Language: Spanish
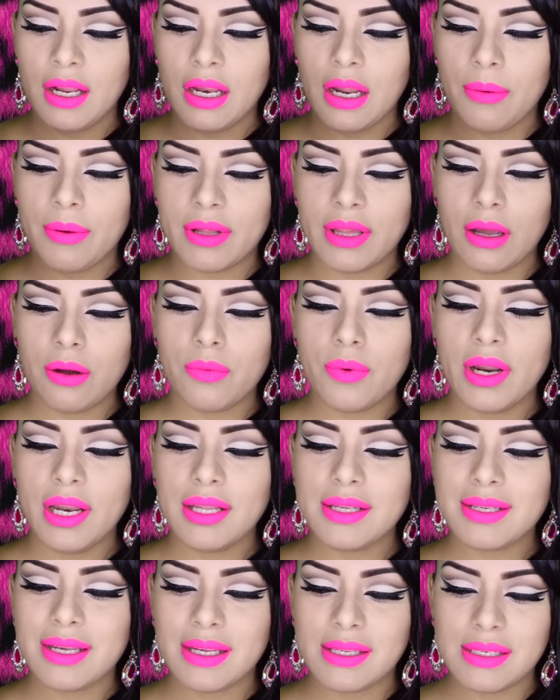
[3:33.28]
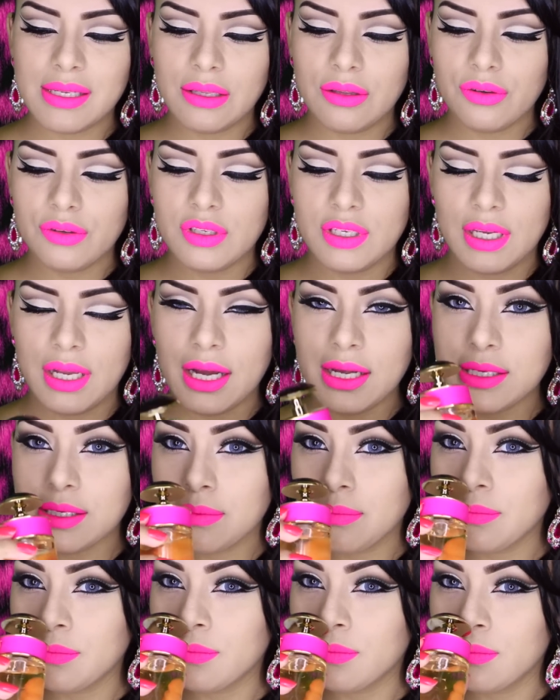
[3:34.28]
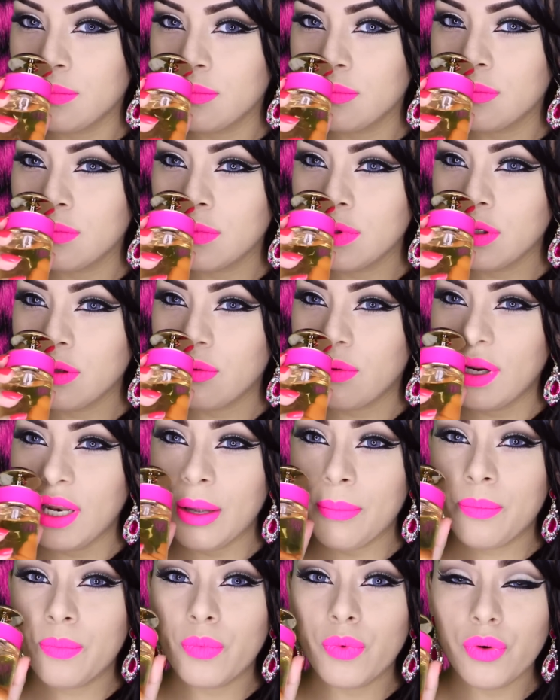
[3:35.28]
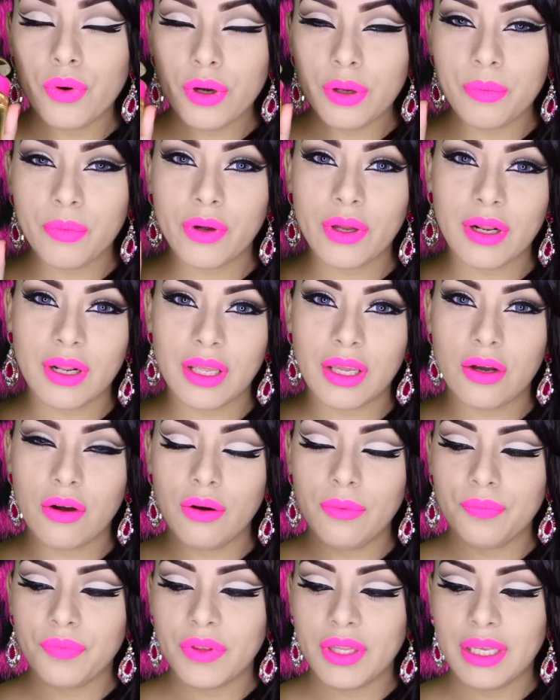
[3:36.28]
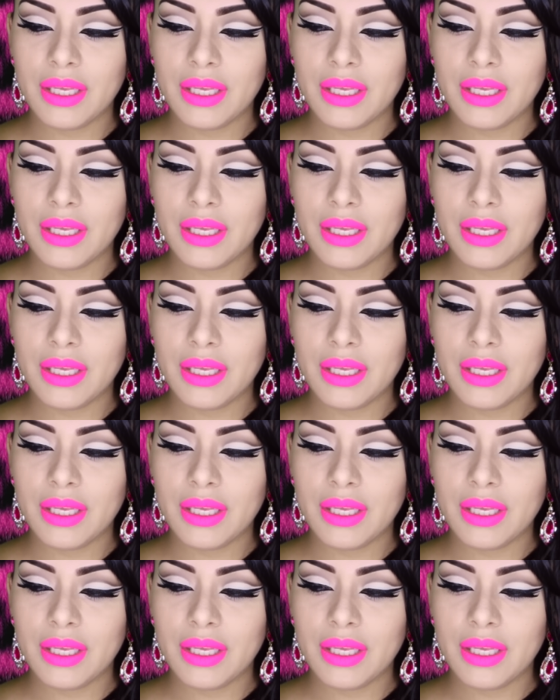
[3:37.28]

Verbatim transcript: La verdad huele exquisito, chicas. Huele muy muy rico